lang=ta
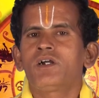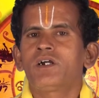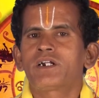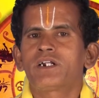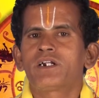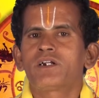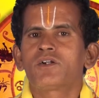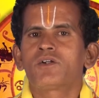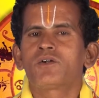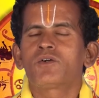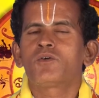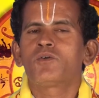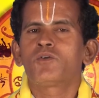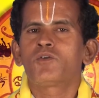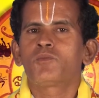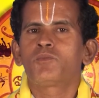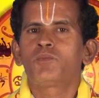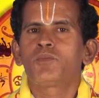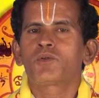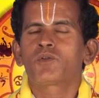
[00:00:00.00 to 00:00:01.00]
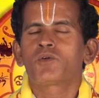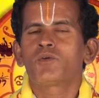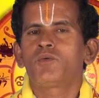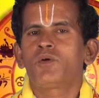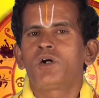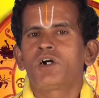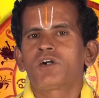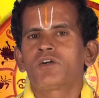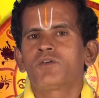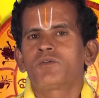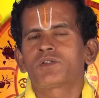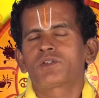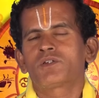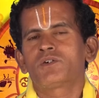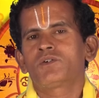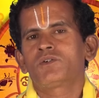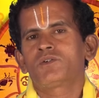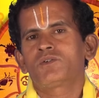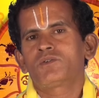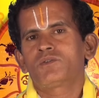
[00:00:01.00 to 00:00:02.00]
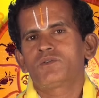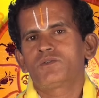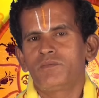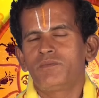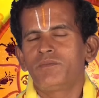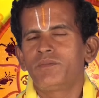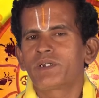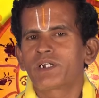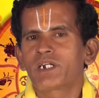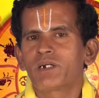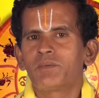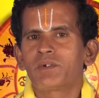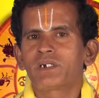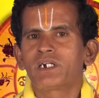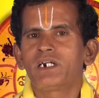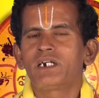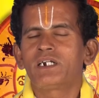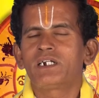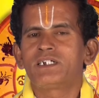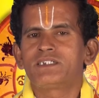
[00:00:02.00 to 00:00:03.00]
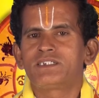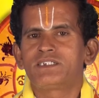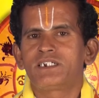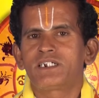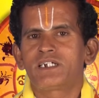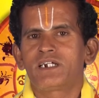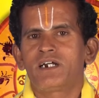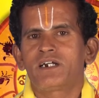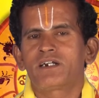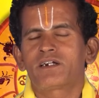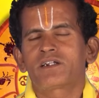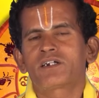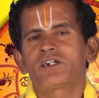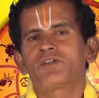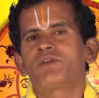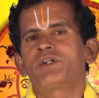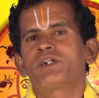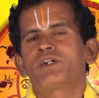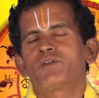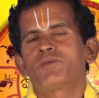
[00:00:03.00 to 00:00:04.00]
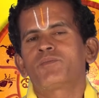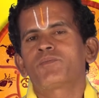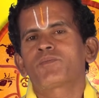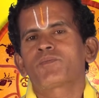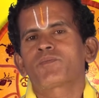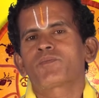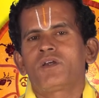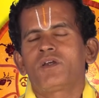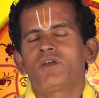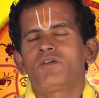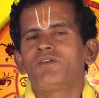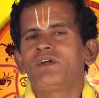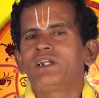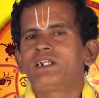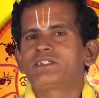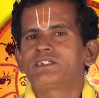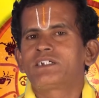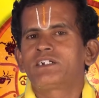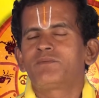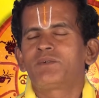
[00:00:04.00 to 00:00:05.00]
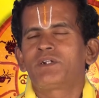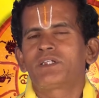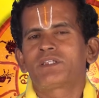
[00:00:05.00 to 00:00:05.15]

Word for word: கடன் கொடுப்பதோ வாங்குவதோ மிக மிக எச்சரிக்கையாக இருக்க வேண்டும் வேலை செய்யும்